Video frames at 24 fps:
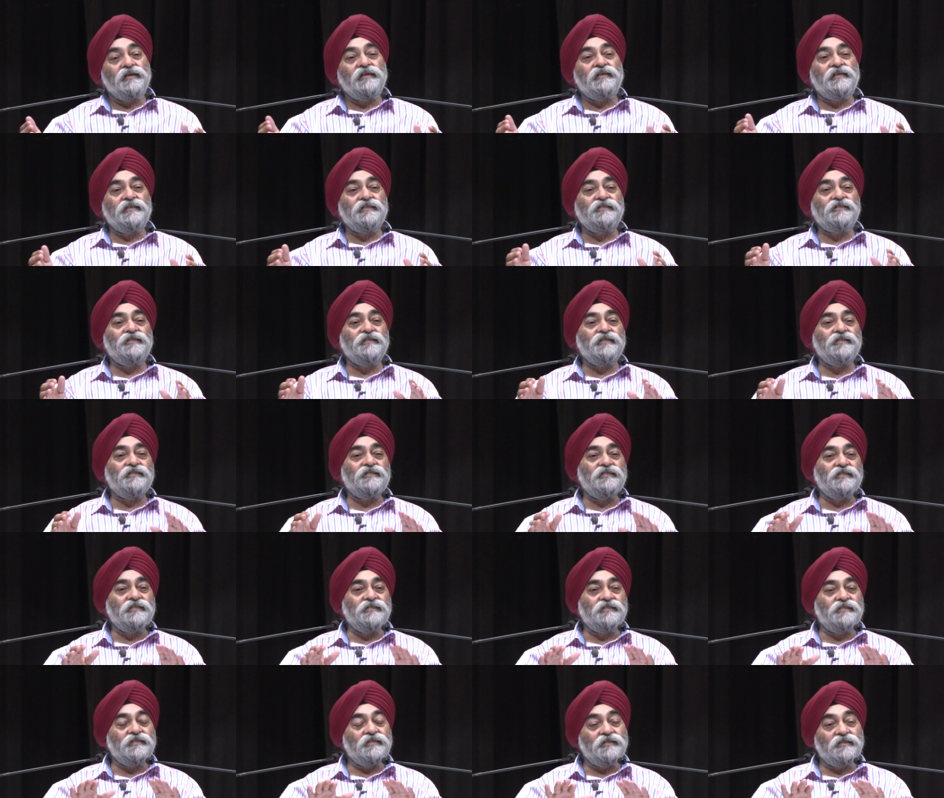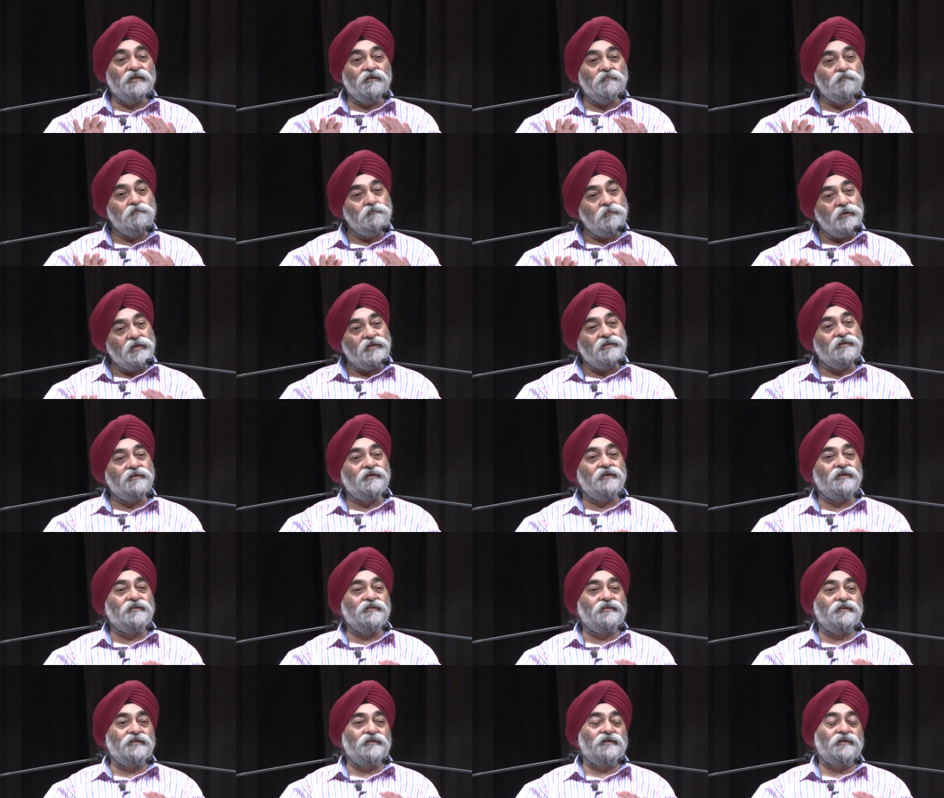किसी चीज की तरफ पिट कर
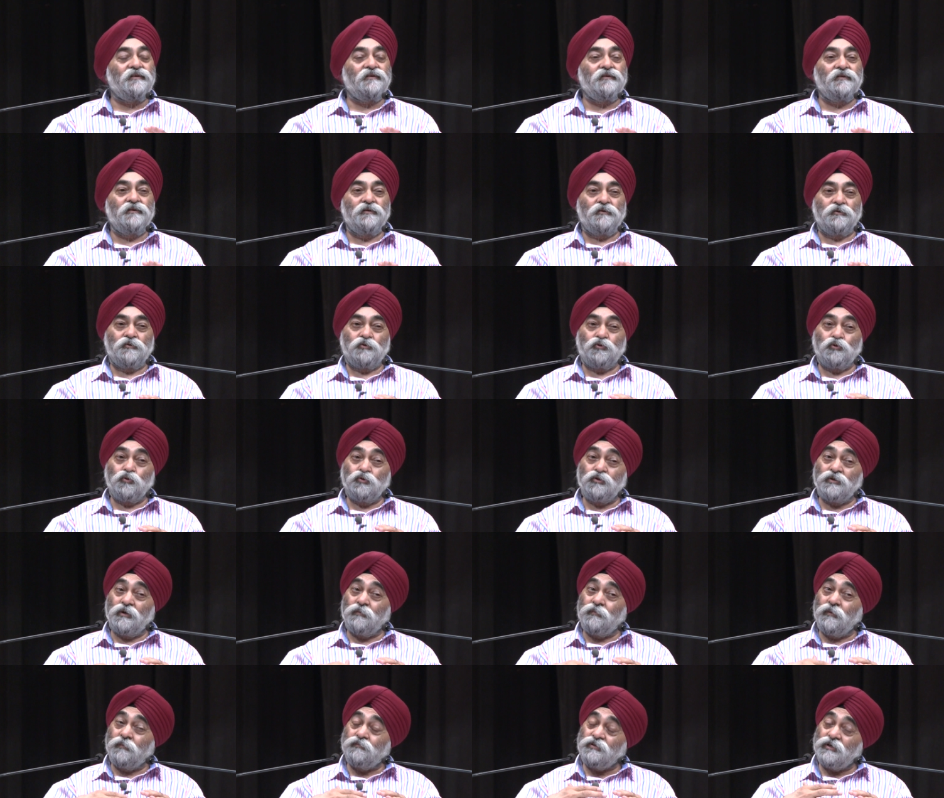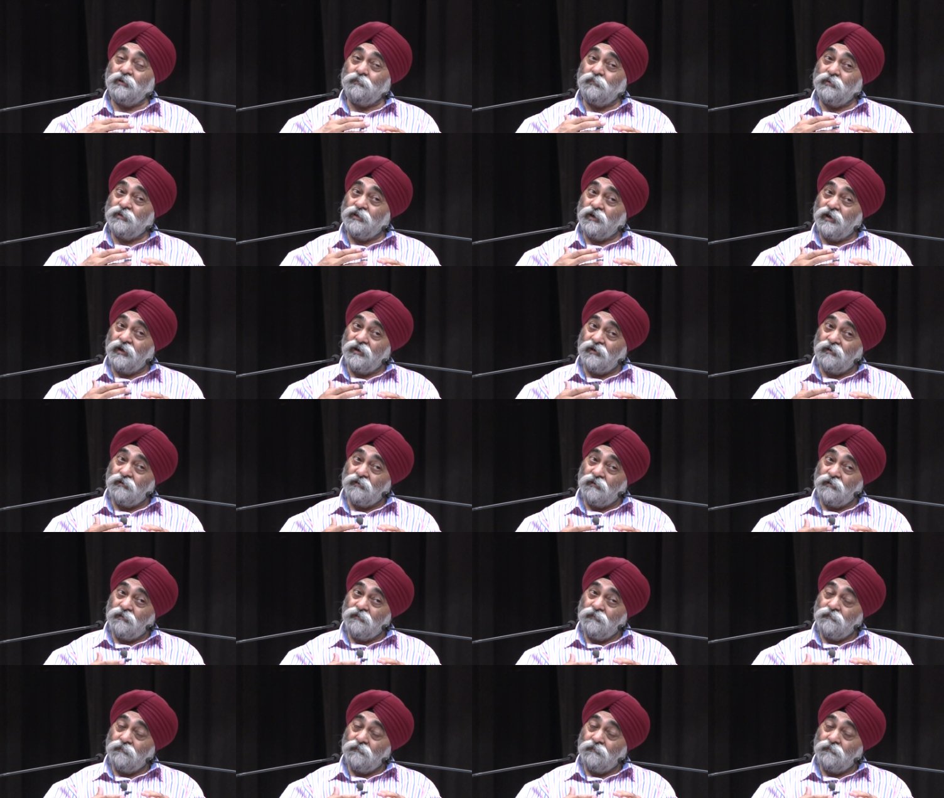देना सो जब अब शब्द आएगा